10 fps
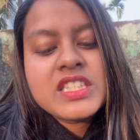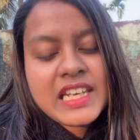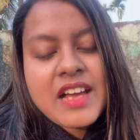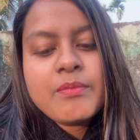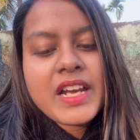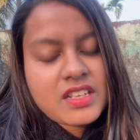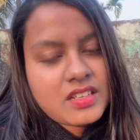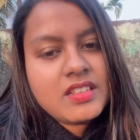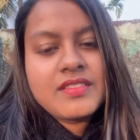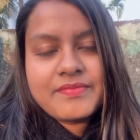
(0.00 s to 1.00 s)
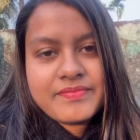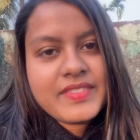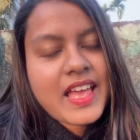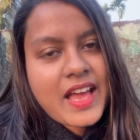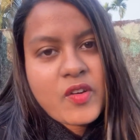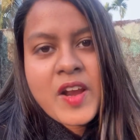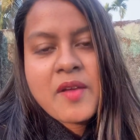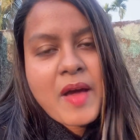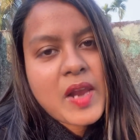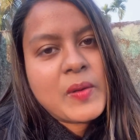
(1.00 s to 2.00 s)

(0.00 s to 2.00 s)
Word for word: ছিলাম বাট এখন আর ভালো